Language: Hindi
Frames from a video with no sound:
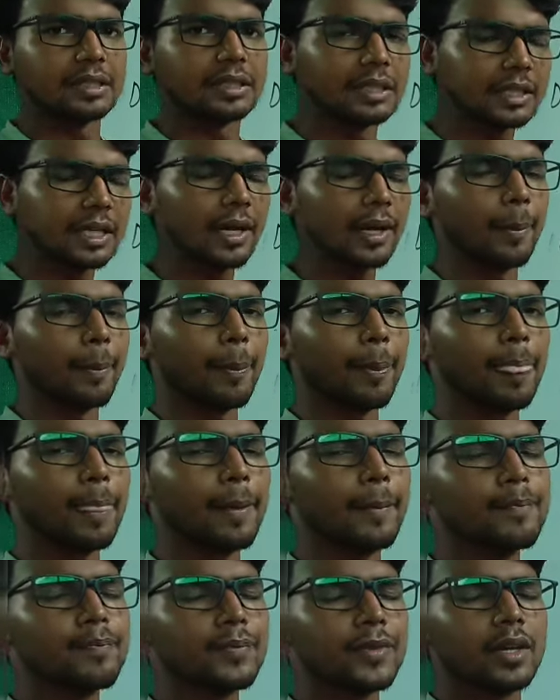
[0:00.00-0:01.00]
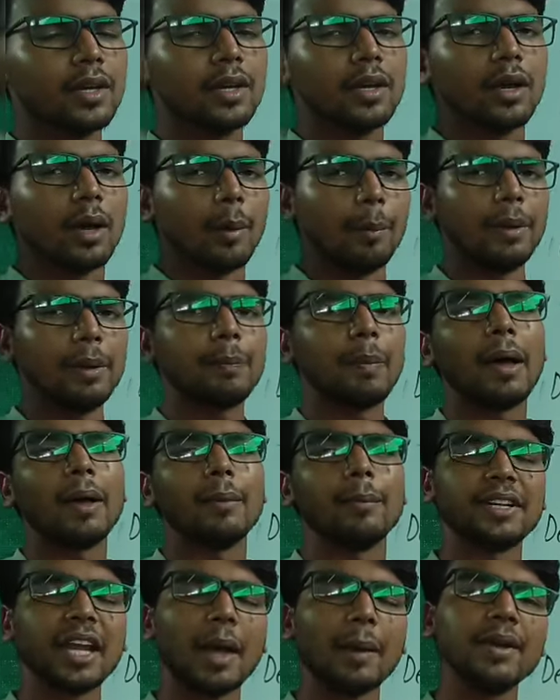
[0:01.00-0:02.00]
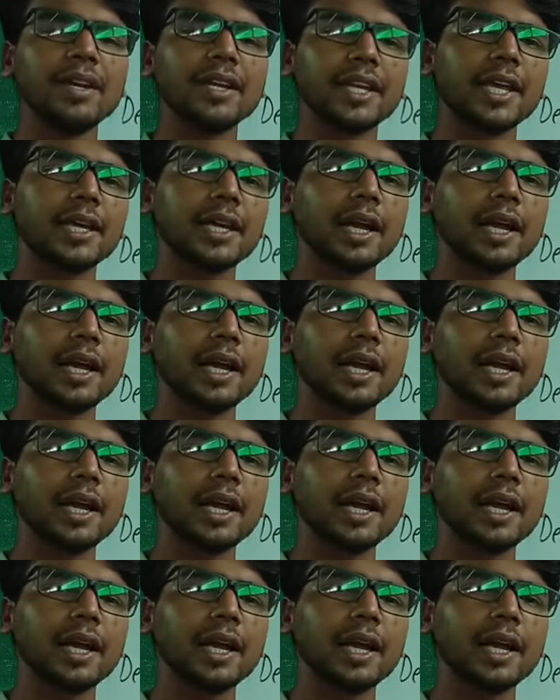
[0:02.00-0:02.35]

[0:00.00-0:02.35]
ठीक है विटामिन के